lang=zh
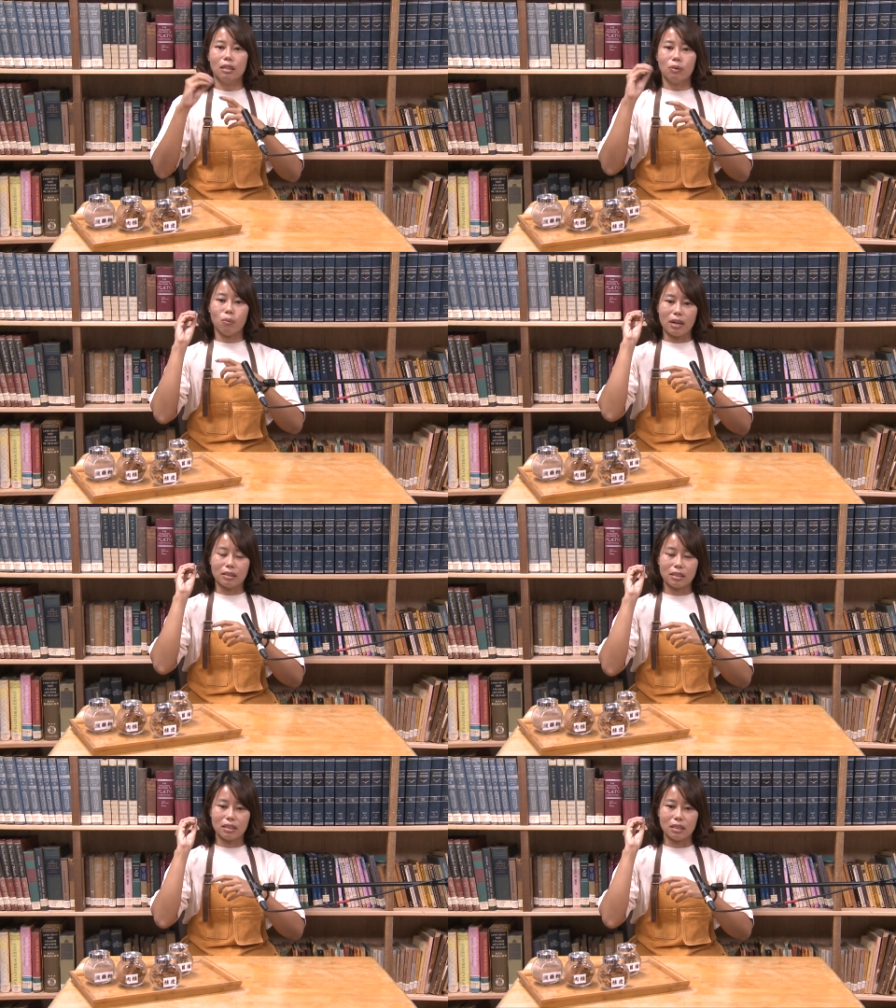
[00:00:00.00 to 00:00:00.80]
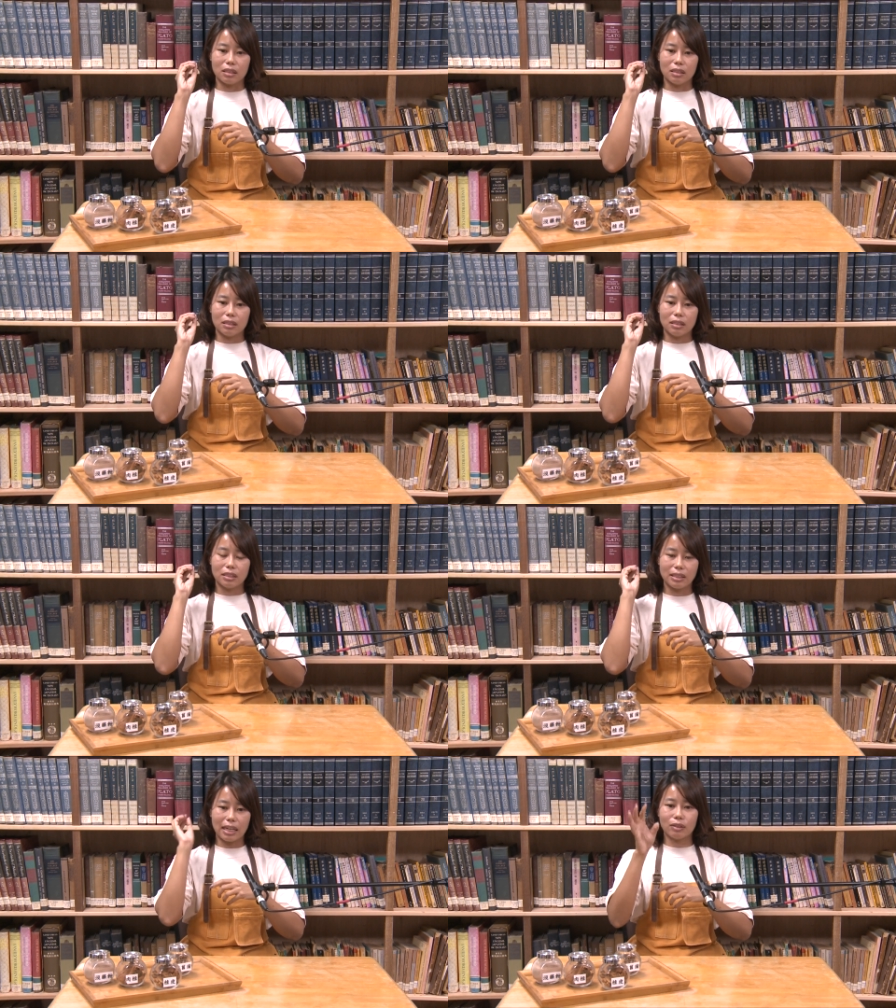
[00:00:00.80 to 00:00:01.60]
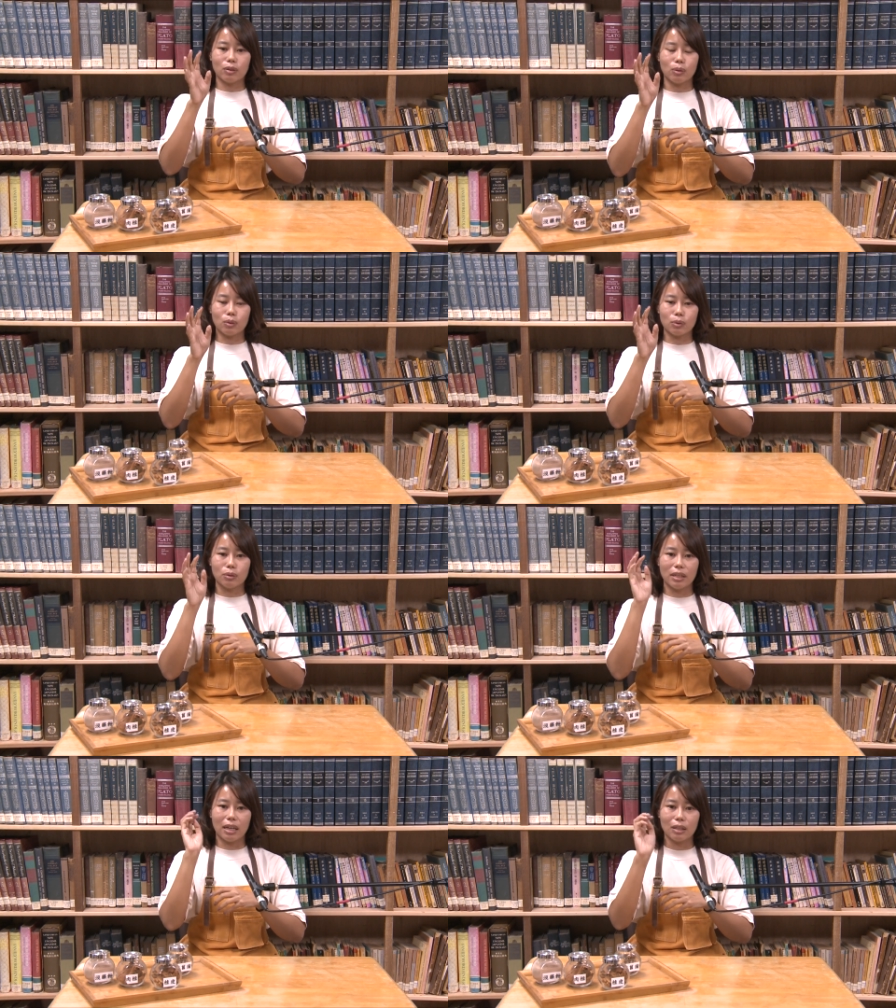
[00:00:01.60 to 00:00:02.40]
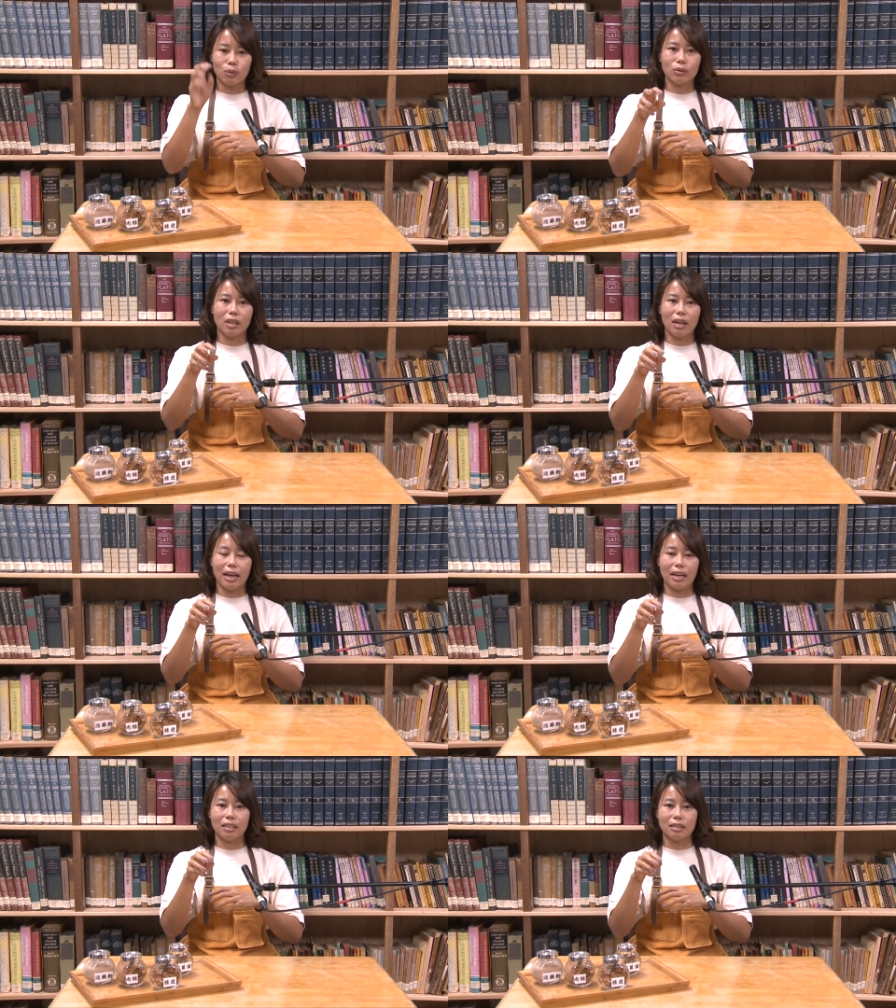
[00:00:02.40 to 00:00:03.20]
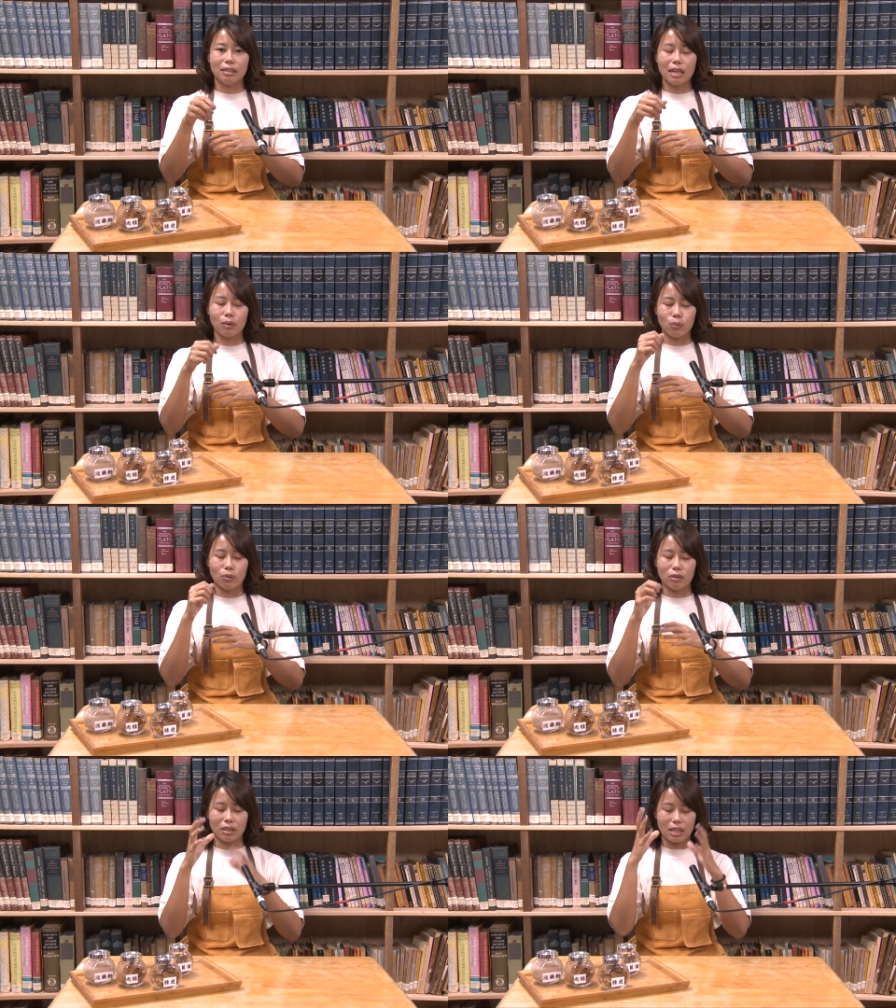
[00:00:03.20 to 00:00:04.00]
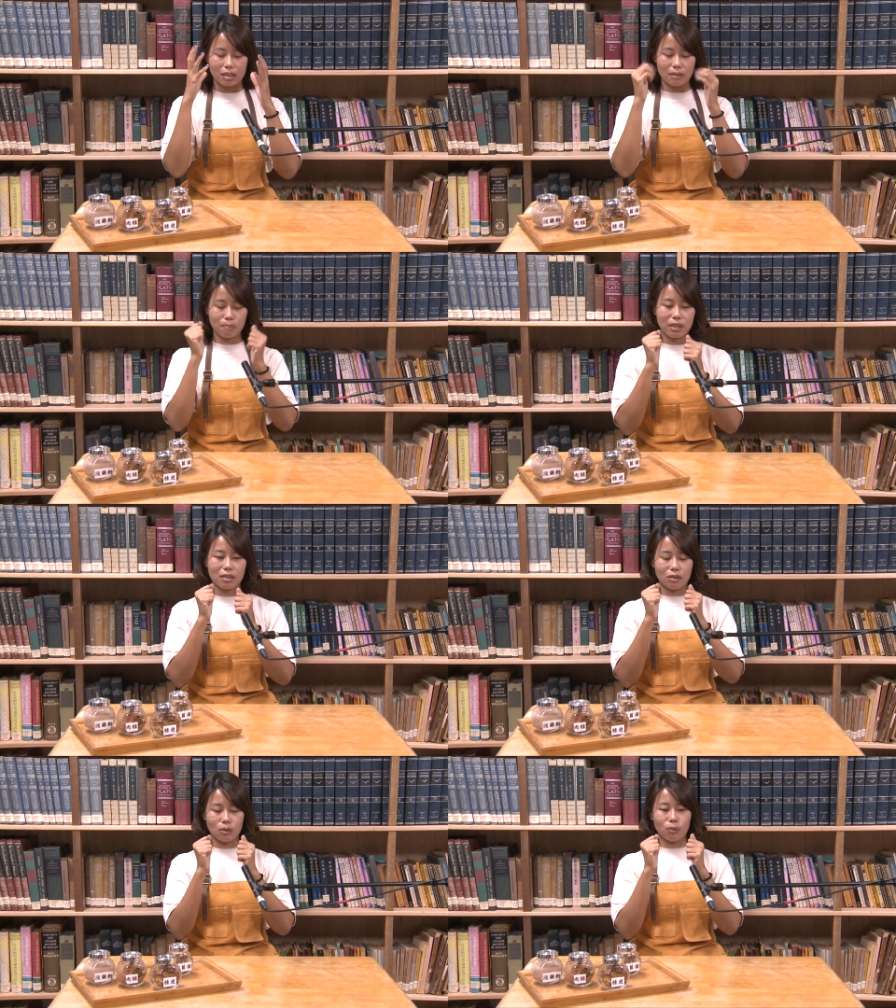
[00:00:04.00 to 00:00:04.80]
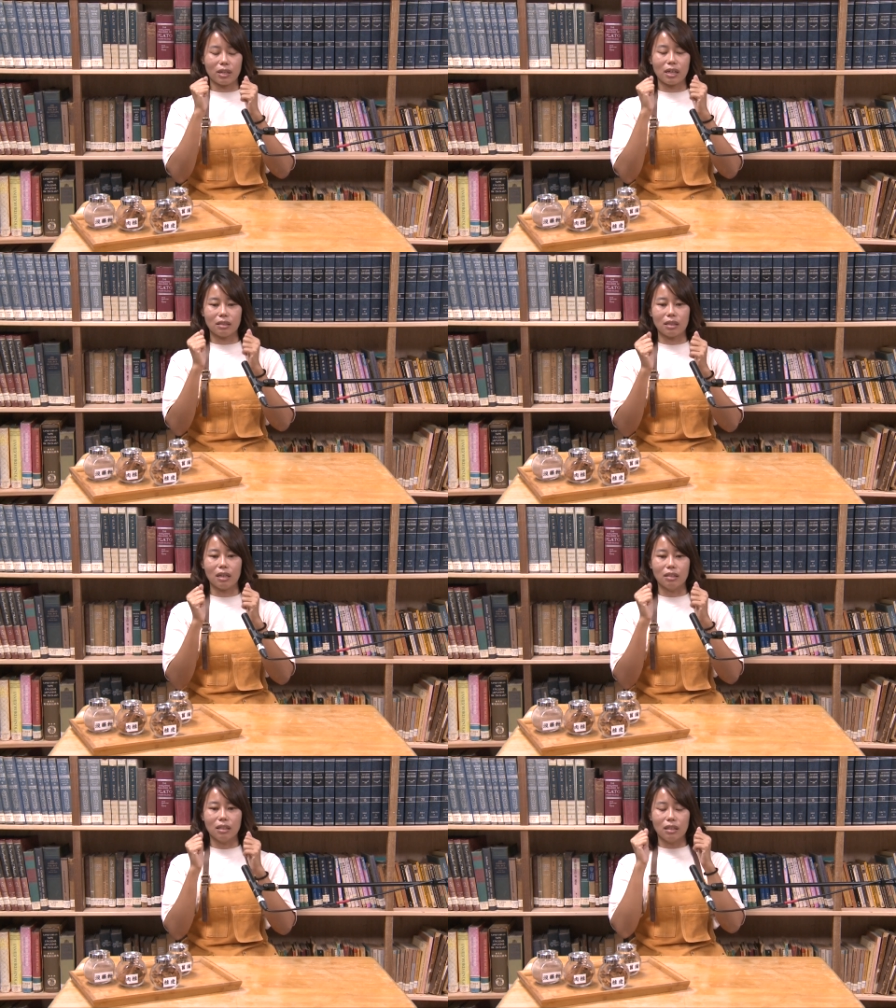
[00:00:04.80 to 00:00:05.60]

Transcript: 往这个山丢过去，让它落到海里。”但我眼睛闭上之后，我看到。